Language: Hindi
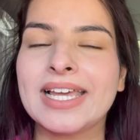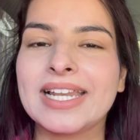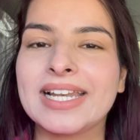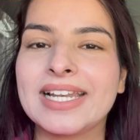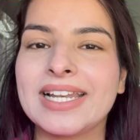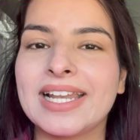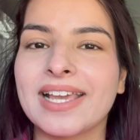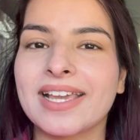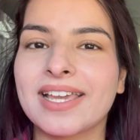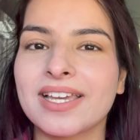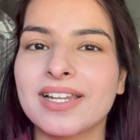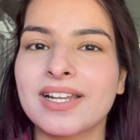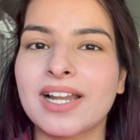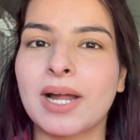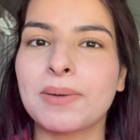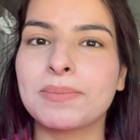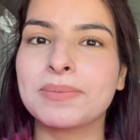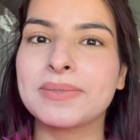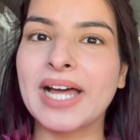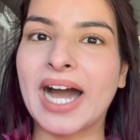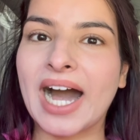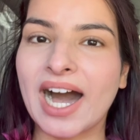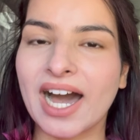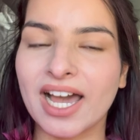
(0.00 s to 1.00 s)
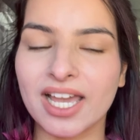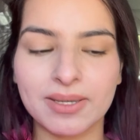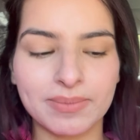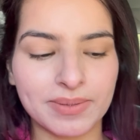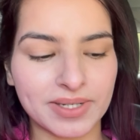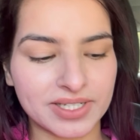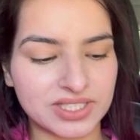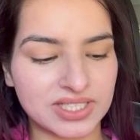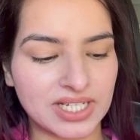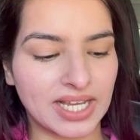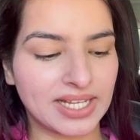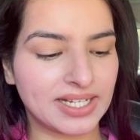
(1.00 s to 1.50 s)
लेकिन अब ढाई
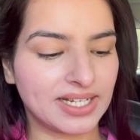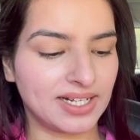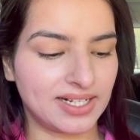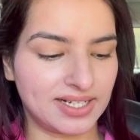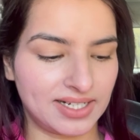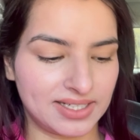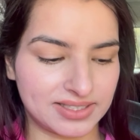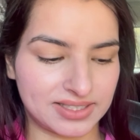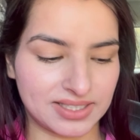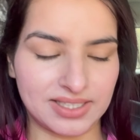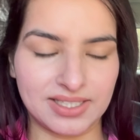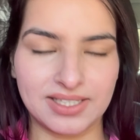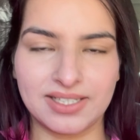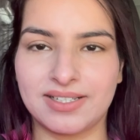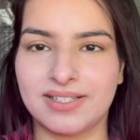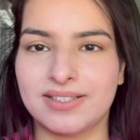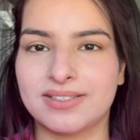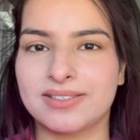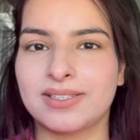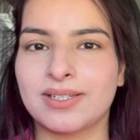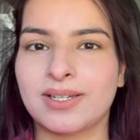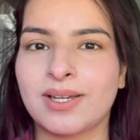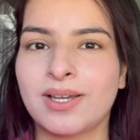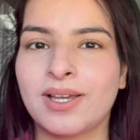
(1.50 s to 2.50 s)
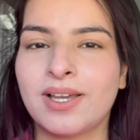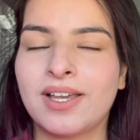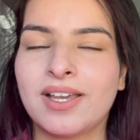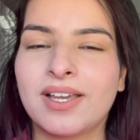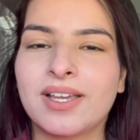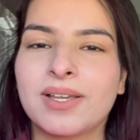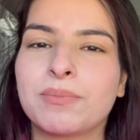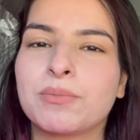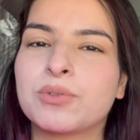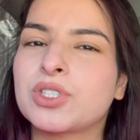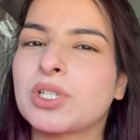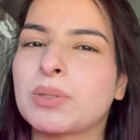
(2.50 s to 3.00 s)
बज गए निकलते निकलते
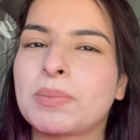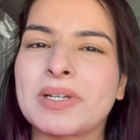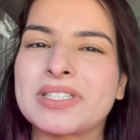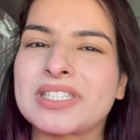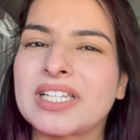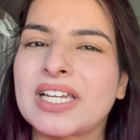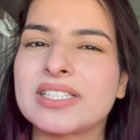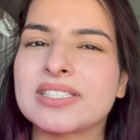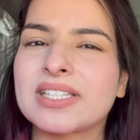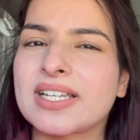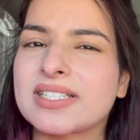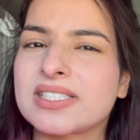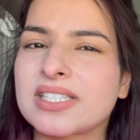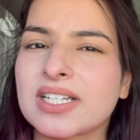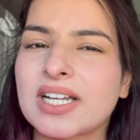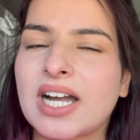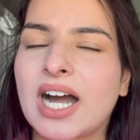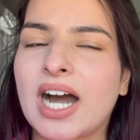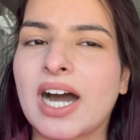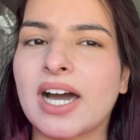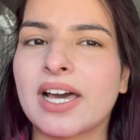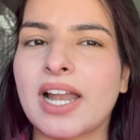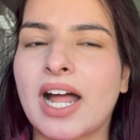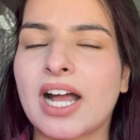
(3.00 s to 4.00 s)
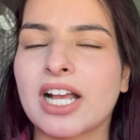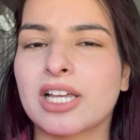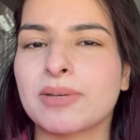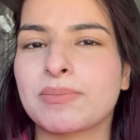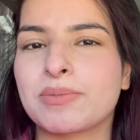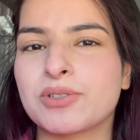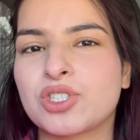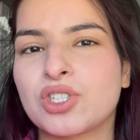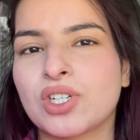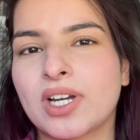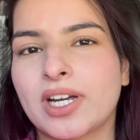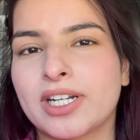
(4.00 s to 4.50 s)
मुझे पता नहीं था ऐसे कार आगे
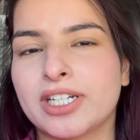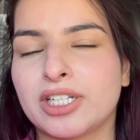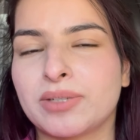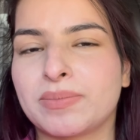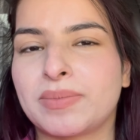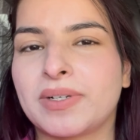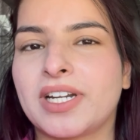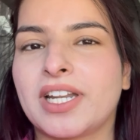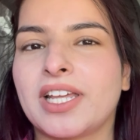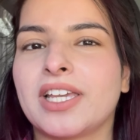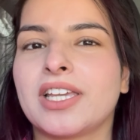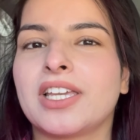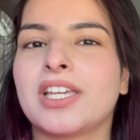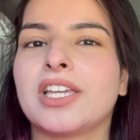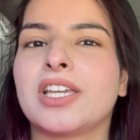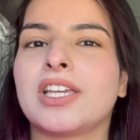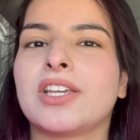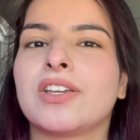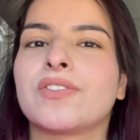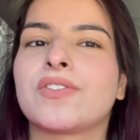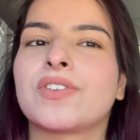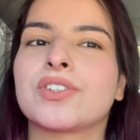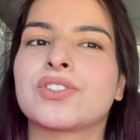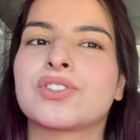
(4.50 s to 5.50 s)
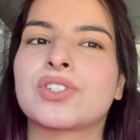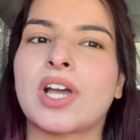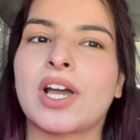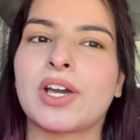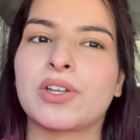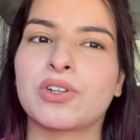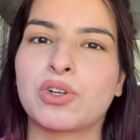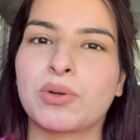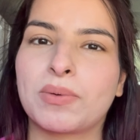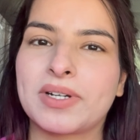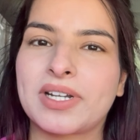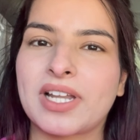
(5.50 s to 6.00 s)
पीछे करनी पड़ेगी फिर
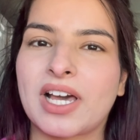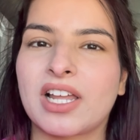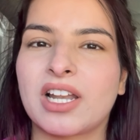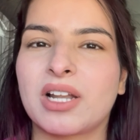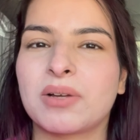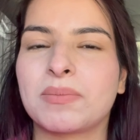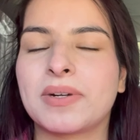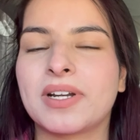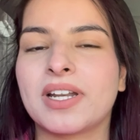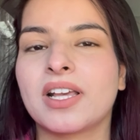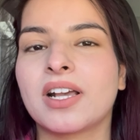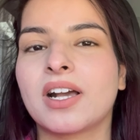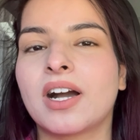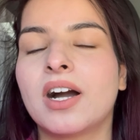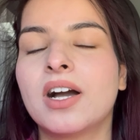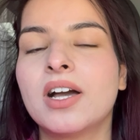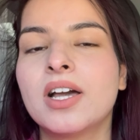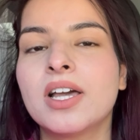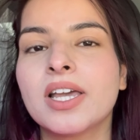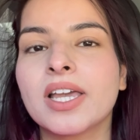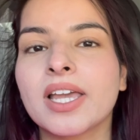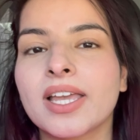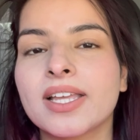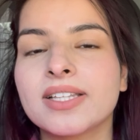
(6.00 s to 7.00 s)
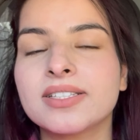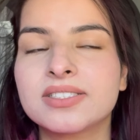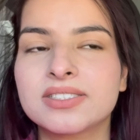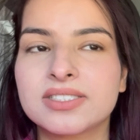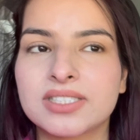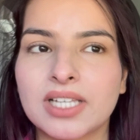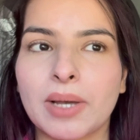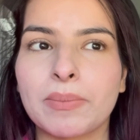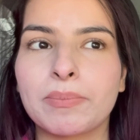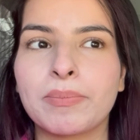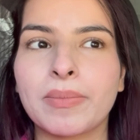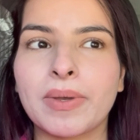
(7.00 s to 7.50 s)
शान को बिठाना पड़ेगा इन
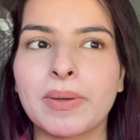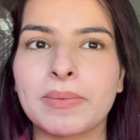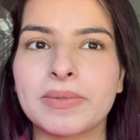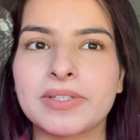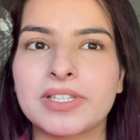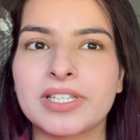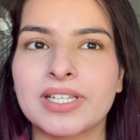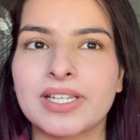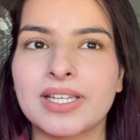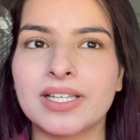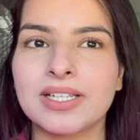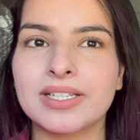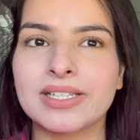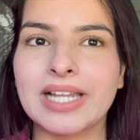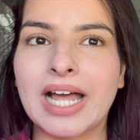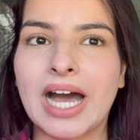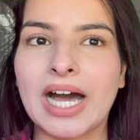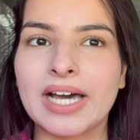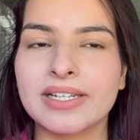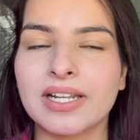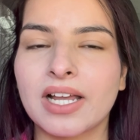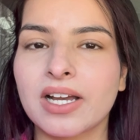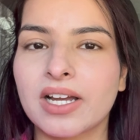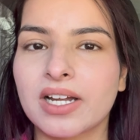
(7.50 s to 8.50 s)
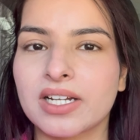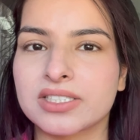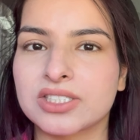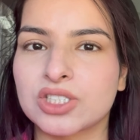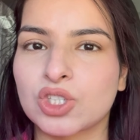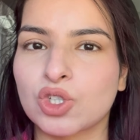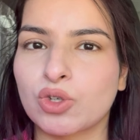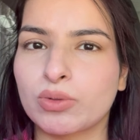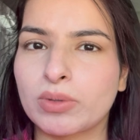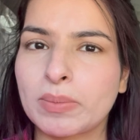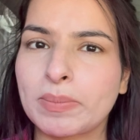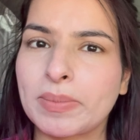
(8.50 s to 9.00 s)
सब में मतलब कि नाना
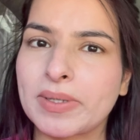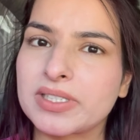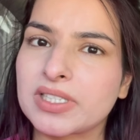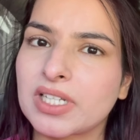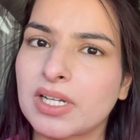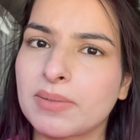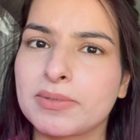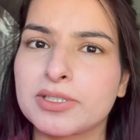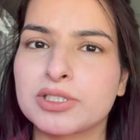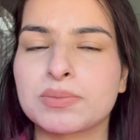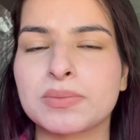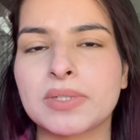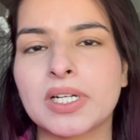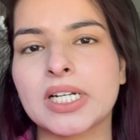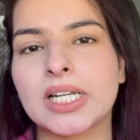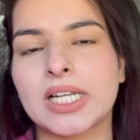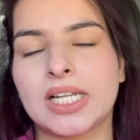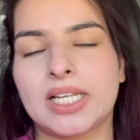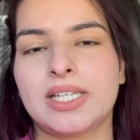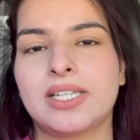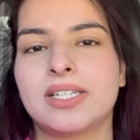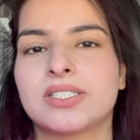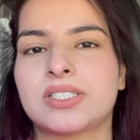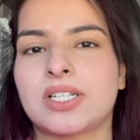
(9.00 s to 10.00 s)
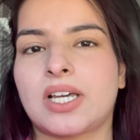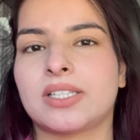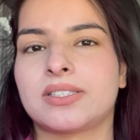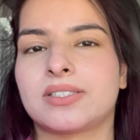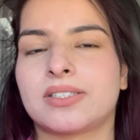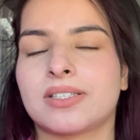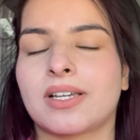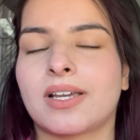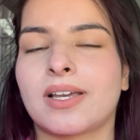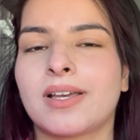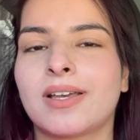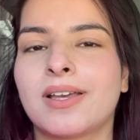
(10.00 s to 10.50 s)
करते हुए भी पंद्रह बीस मिनट लग ही
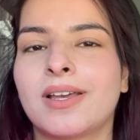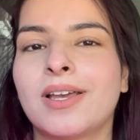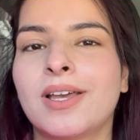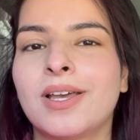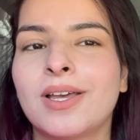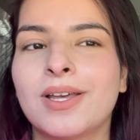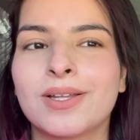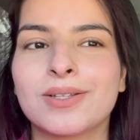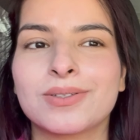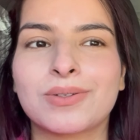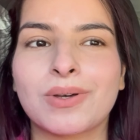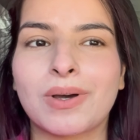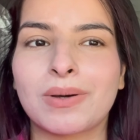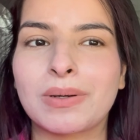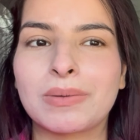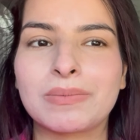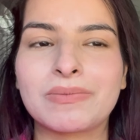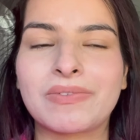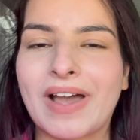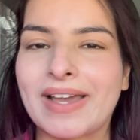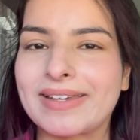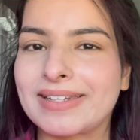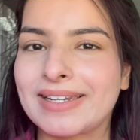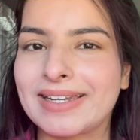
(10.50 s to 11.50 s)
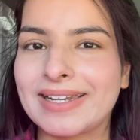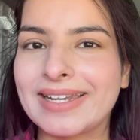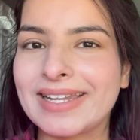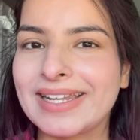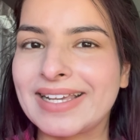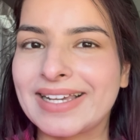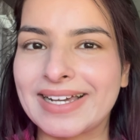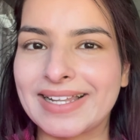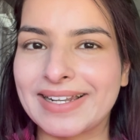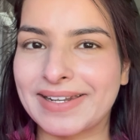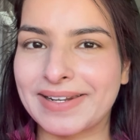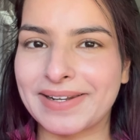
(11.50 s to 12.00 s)
जाते हैं तो अब हम फाइनली
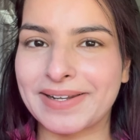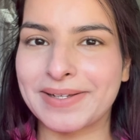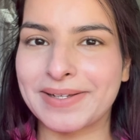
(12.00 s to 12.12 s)
निकल रहे